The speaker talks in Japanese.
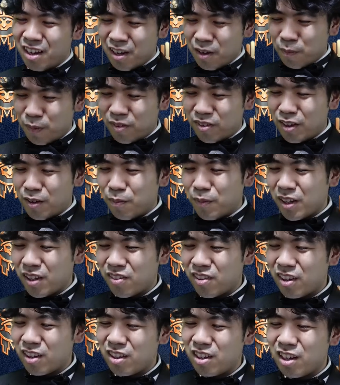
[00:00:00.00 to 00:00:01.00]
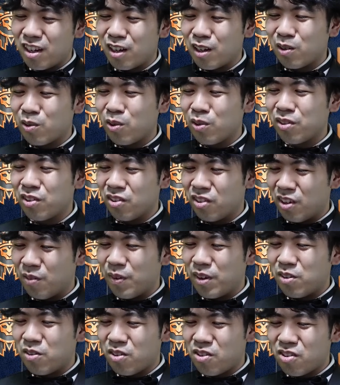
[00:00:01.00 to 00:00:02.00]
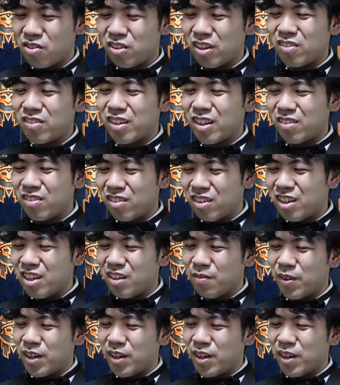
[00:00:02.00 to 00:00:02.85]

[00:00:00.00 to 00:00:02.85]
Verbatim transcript: 3マナ3にハンコンっていうね、優秀なスタッツに、